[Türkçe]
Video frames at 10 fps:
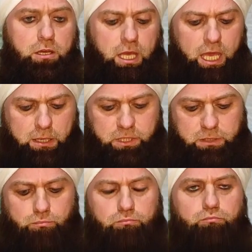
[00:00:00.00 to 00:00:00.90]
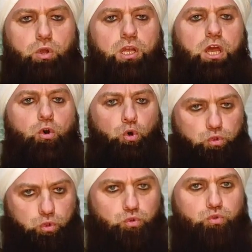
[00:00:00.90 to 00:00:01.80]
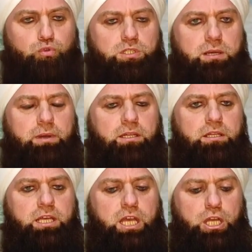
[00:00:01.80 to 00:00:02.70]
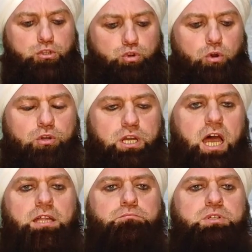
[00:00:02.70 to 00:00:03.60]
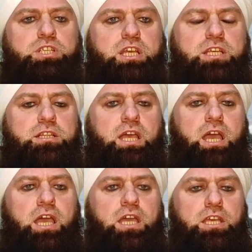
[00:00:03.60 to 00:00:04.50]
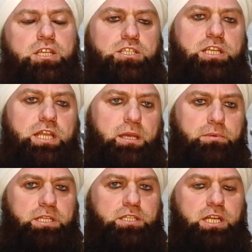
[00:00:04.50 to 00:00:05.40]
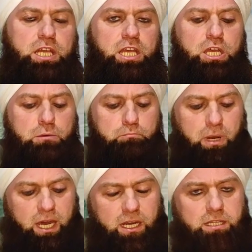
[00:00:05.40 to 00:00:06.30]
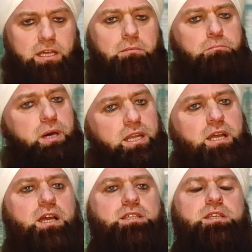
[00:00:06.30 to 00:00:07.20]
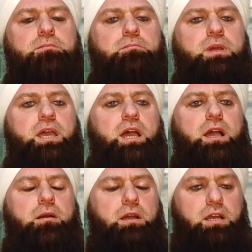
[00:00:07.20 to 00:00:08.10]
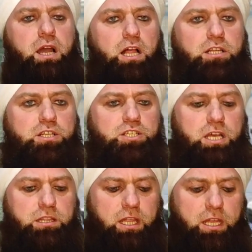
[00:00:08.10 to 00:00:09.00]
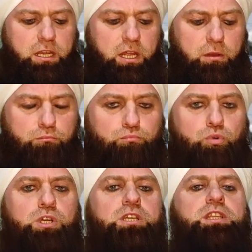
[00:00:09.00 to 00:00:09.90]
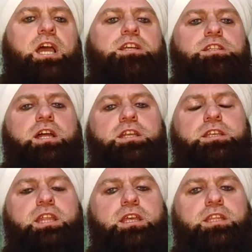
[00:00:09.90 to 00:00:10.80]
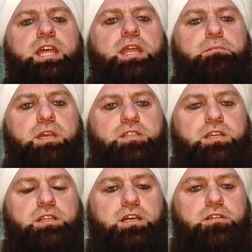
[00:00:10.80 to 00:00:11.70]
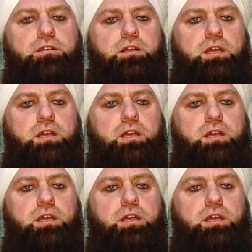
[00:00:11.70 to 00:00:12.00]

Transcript: her bir böyle oturduğu zaman çok rahat bir şekilde işlenebilir. Paradan para kazanmaya kalkışanlar bu ihtiyaçlarını gideremeyecekler.